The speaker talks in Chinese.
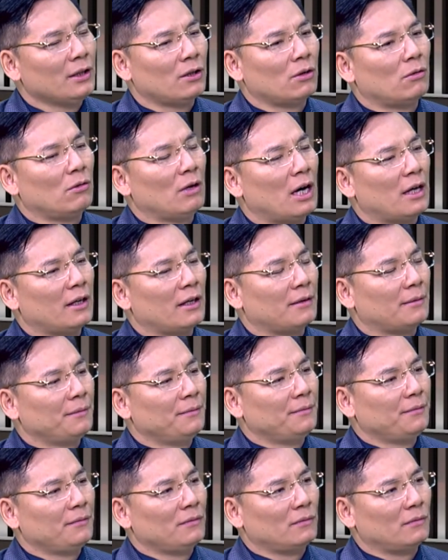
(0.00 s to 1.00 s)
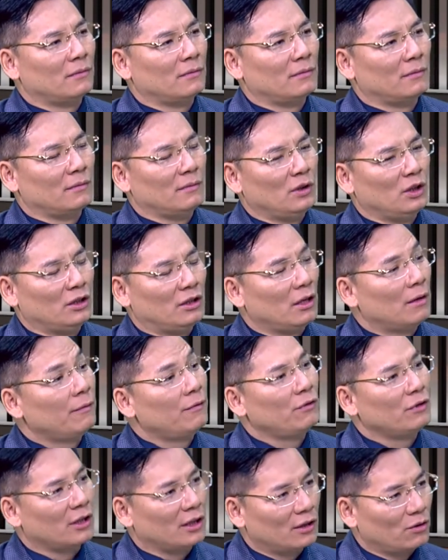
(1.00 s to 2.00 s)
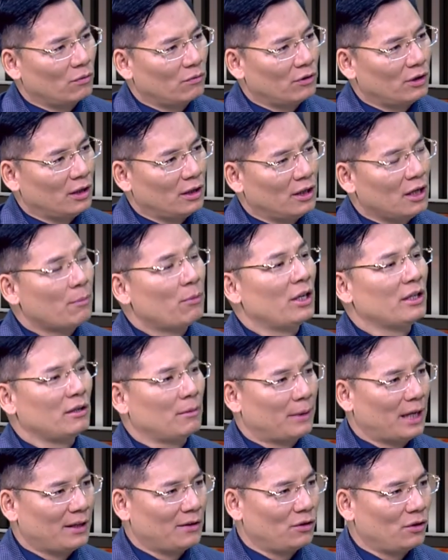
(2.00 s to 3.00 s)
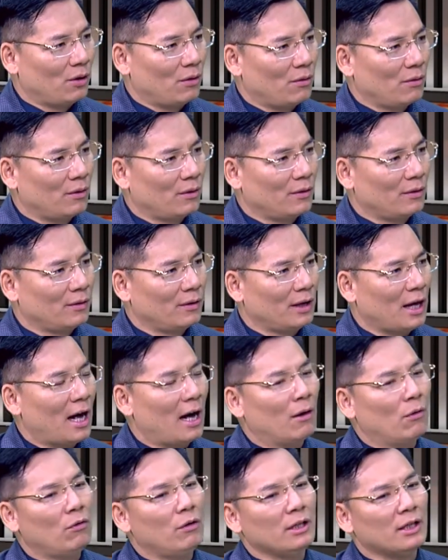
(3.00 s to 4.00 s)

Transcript: 的话呢，嗯，你就要付这个租金，要不然就搬走，啊，或